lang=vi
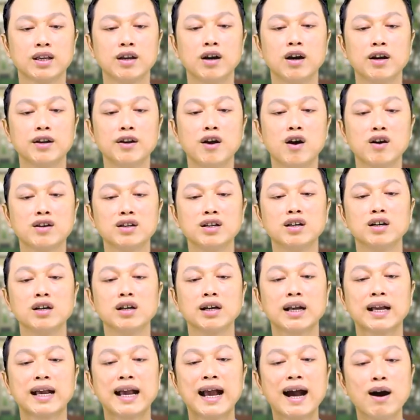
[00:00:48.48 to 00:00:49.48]
Rồi đoạn
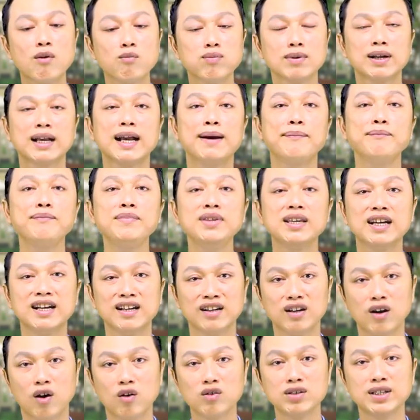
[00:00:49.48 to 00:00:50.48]
đường không cấm
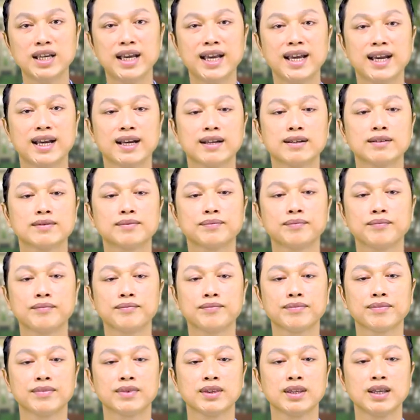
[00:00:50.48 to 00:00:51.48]
dừng đổ xe.
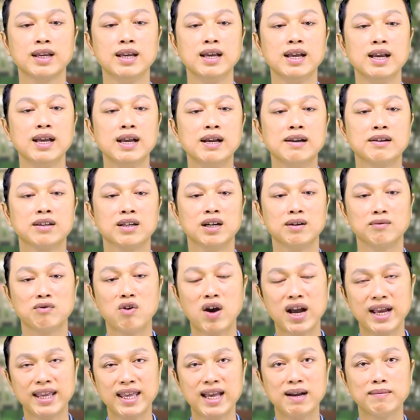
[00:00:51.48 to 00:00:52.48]
Rồi
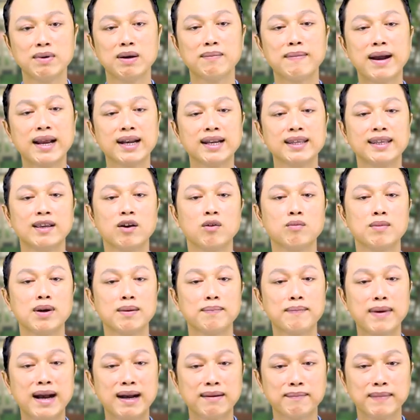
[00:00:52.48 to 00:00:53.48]
ngoài ra bạn nên chọn
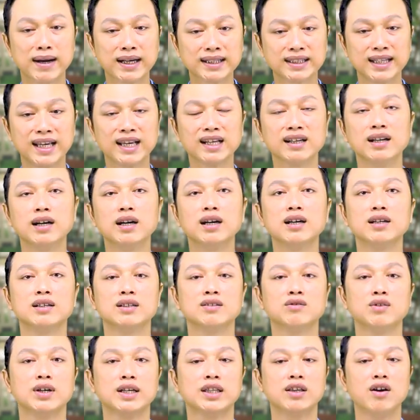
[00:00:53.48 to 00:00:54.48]
mặt bằng mặt tiền
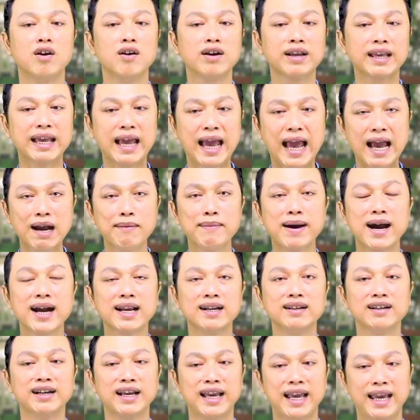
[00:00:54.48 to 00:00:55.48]
đường, hoặc chọn ngã
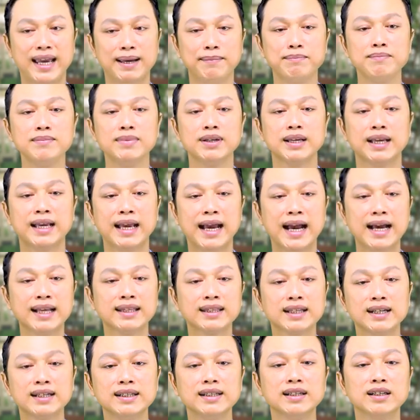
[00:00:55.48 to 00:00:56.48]
ba đường hẻm, ngã
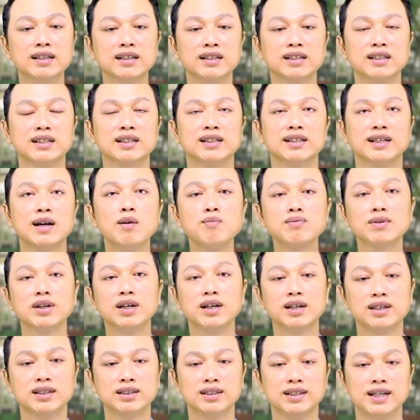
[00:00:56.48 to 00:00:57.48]
tư đường, góc
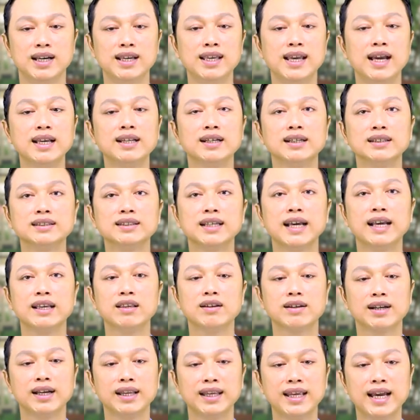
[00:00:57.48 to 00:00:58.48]
đường để dễ thuận
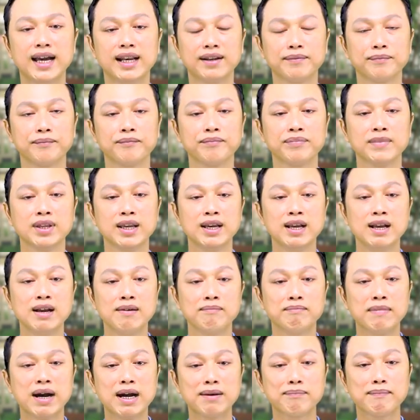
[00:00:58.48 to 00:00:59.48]
tiện cho kinh doanh.
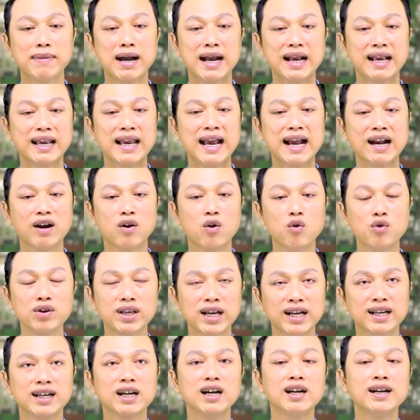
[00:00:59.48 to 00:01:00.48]
Mặt bằng gần khu
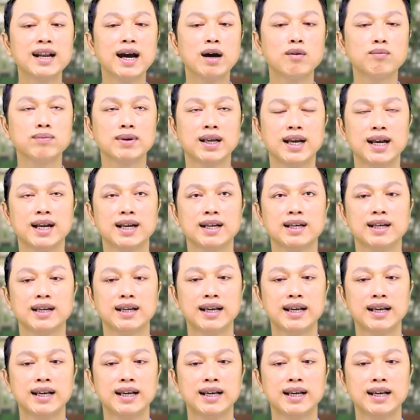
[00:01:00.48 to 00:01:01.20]
dân cư đông nè,